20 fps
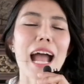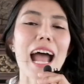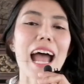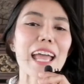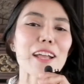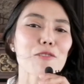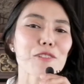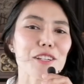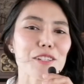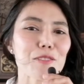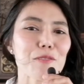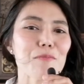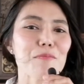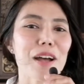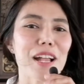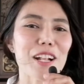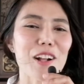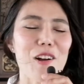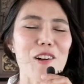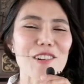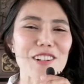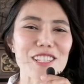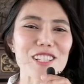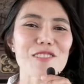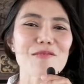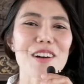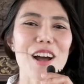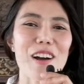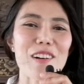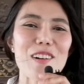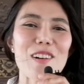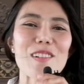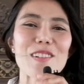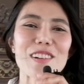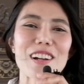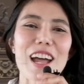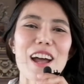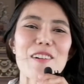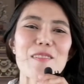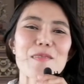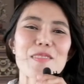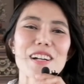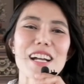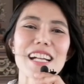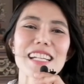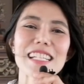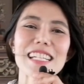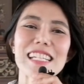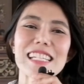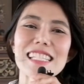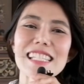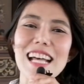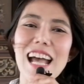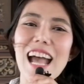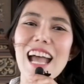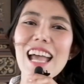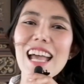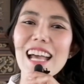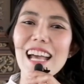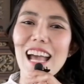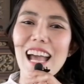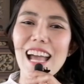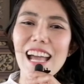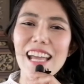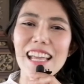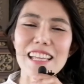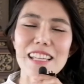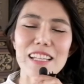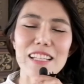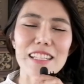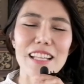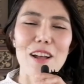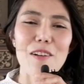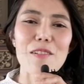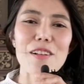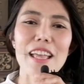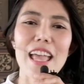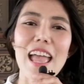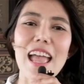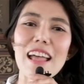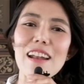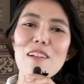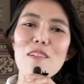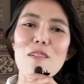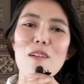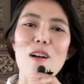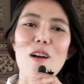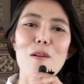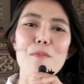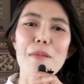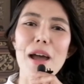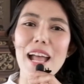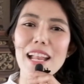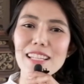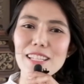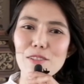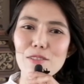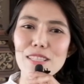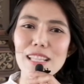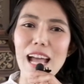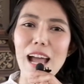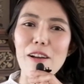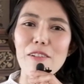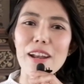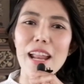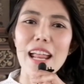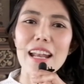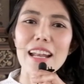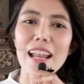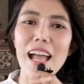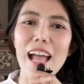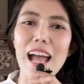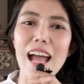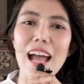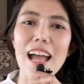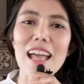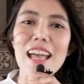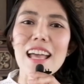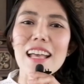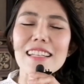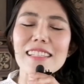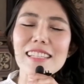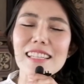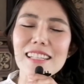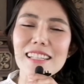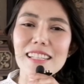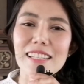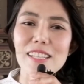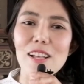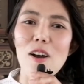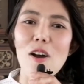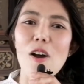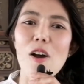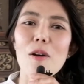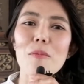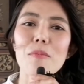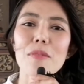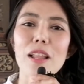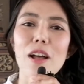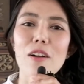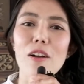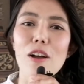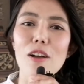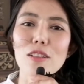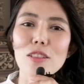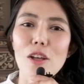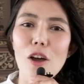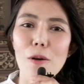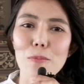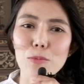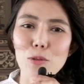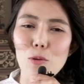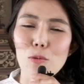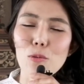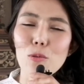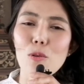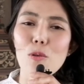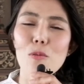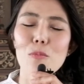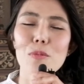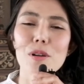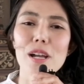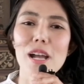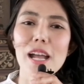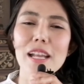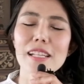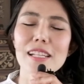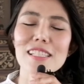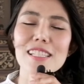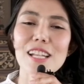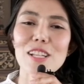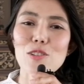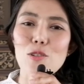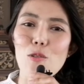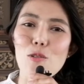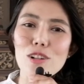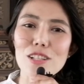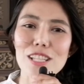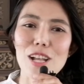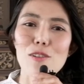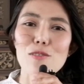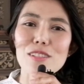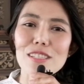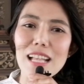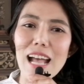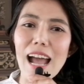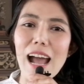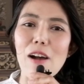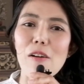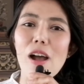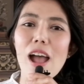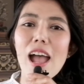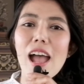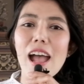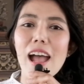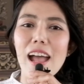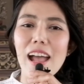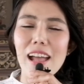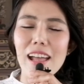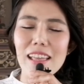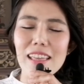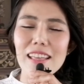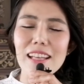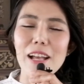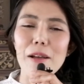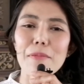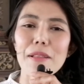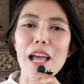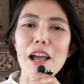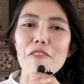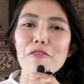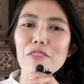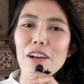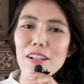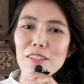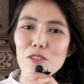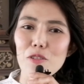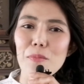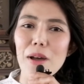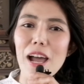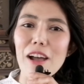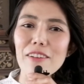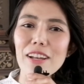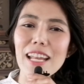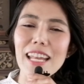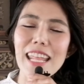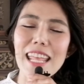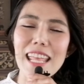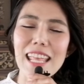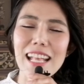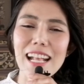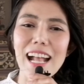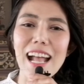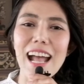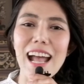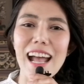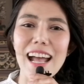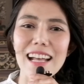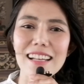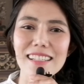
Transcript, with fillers: ขายคุณสมบัติของเจ้าบ่าวของเราเพื่อที่จะให้เฒ่าแก่แล้วก็บ้านเจ้าสาวนั้นนะคะยินยอมแล้วก็ตอบตกลงเพื่อที่จะยกเจ้าสาวให้กับทางฝั่งเจ้าบ่าวนั่นเองค่ะ